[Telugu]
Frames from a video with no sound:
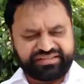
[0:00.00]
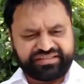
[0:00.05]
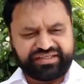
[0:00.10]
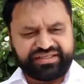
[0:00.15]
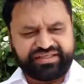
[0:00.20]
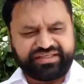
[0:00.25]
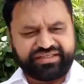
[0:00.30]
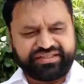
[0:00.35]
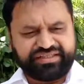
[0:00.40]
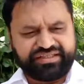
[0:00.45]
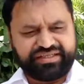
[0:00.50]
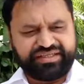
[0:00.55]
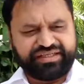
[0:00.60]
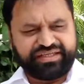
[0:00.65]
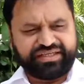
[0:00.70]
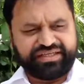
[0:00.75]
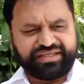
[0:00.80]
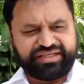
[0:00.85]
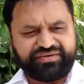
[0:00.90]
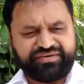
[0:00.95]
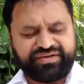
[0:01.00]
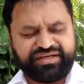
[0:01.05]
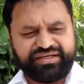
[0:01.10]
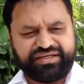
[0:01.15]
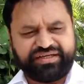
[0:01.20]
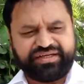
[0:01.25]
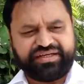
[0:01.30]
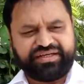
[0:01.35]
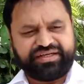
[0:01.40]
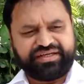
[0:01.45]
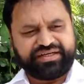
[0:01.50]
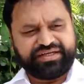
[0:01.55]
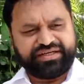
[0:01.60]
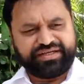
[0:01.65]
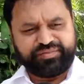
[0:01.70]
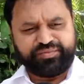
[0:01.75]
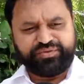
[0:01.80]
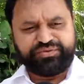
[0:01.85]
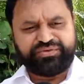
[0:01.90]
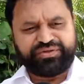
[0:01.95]
ఆంధ్ర లేదు కానీ కీరవాణి గారి
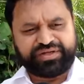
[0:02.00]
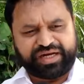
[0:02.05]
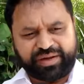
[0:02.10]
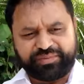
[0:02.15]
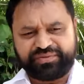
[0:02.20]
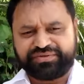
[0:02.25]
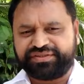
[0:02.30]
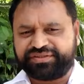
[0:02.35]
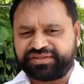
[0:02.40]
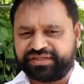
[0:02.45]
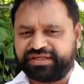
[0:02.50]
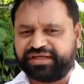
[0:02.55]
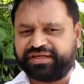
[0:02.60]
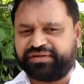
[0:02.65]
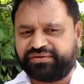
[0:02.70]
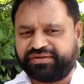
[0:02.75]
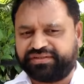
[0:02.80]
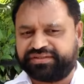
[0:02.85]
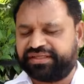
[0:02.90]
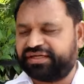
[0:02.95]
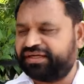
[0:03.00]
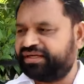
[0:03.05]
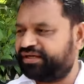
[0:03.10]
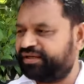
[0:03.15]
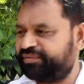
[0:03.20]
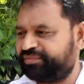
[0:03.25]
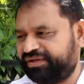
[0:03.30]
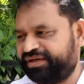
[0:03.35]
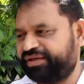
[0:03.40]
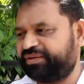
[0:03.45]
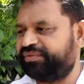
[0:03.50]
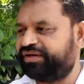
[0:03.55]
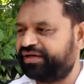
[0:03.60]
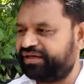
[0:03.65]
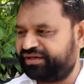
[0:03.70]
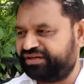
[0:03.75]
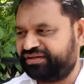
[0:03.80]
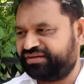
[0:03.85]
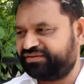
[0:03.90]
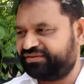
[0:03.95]
కంటే ముందు రామకృష్ణ గారు కూడా తెలంగాణ పాట
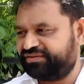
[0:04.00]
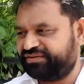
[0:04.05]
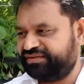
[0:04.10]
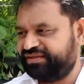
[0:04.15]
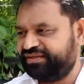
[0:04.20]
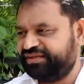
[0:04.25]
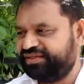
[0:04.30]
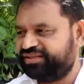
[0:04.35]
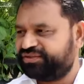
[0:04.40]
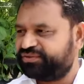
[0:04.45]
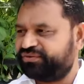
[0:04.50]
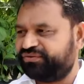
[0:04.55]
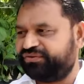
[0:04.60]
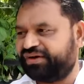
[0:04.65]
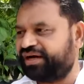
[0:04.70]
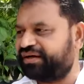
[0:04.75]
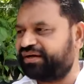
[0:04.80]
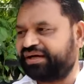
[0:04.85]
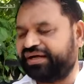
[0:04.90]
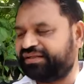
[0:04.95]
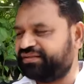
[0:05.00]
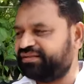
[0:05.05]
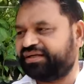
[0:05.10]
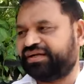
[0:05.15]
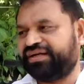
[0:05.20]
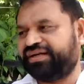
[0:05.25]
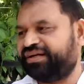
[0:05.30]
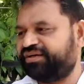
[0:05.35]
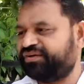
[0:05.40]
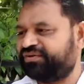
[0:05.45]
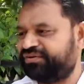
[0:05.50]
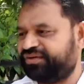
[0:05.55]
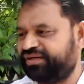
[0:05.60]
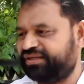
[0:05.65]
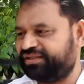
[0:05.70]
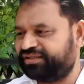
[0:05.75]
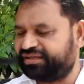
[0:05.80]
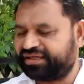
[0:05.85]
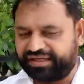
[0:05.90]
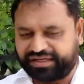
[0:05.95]
పాడిండ్రు సో వారు ఆంధ్ర అని
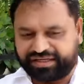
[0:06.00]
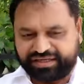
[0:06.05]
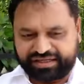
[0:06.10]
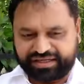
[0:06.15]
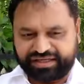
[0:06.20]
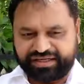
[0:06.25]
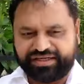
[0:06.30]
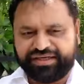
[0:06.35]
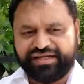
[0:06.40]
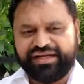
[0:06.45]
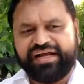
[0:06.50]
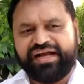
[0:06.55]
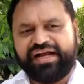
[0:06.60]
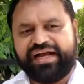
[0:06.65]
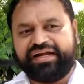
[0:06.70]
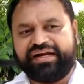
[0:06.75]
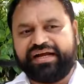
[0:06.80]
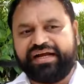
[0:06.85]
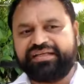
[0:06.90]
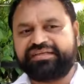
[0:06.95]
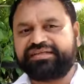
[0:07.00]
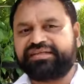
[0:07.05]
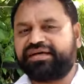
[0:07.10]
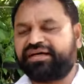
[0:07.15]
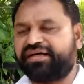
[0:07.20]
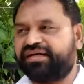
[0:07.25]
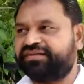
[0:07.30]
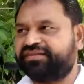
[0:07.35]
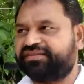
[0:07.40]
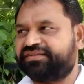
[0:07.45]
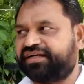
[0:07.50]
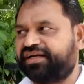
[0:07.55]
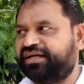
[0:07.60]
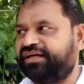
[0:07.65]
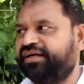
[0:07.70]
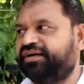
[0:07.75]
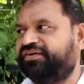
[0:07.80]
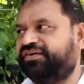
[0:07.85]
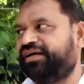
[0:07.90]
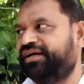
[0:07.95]
అనుకోలేదు కళాకారు ఆయన ఆస్కార్
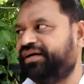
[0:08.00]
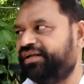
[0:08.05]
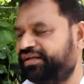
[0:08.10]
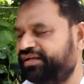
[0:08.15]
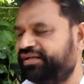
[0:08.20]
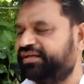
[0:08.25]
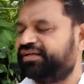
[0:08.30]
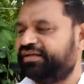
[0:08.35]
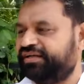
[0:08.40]
స్థాయి అవార్డు